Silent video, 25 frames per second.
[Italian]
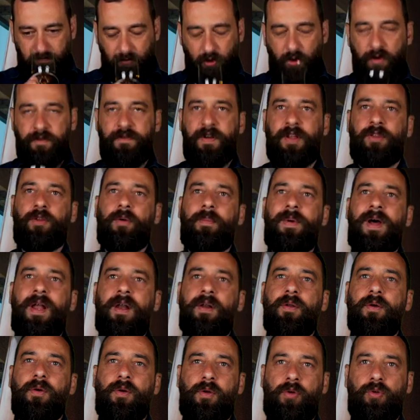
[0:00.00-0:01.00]
Ho fatto
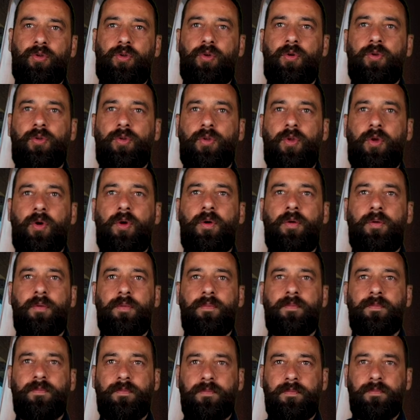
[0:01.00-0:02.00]
bello, rotondo,
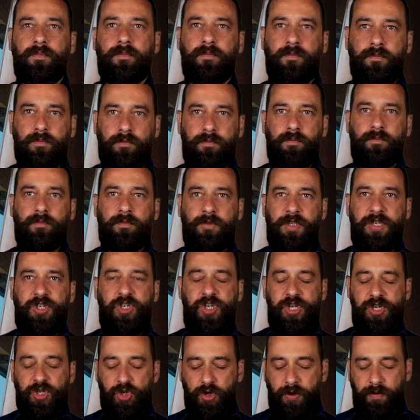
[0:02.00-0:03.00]

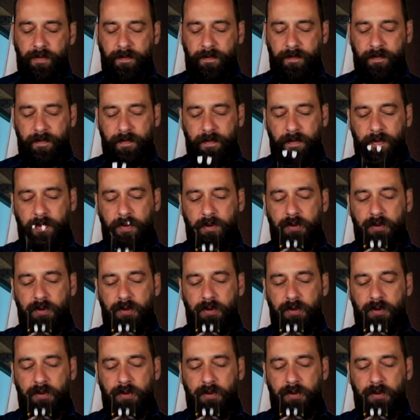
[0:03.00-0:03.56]
deciso.